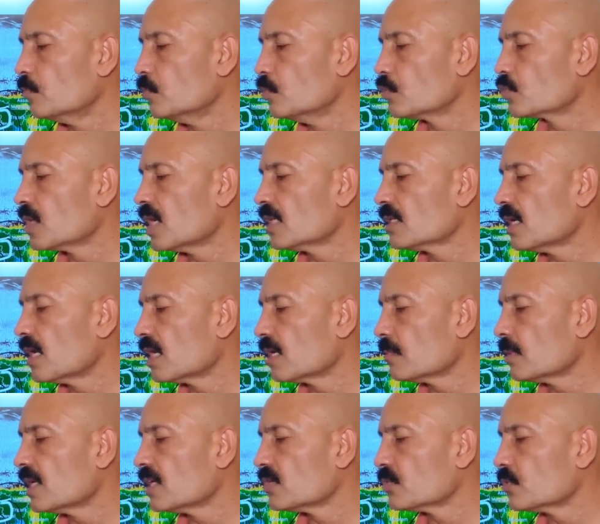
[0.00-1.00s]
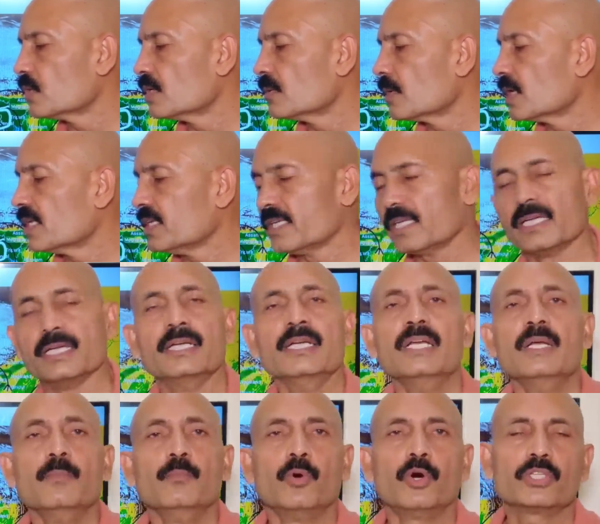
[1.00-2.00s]
मूसलाधार बारिश होने वाली है
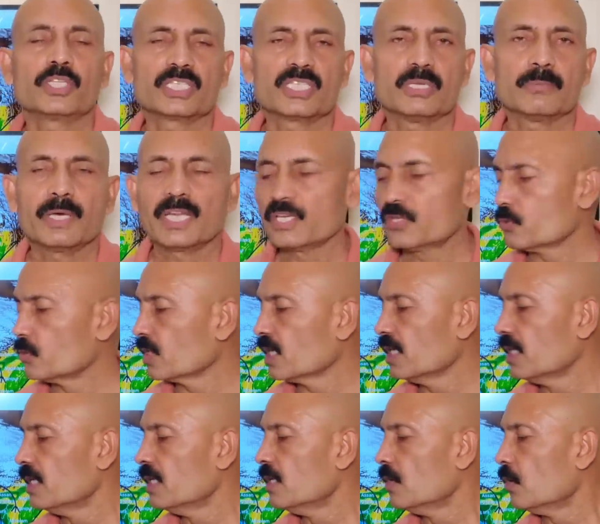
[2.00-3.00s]
बहुत अच्छी बारिश होगी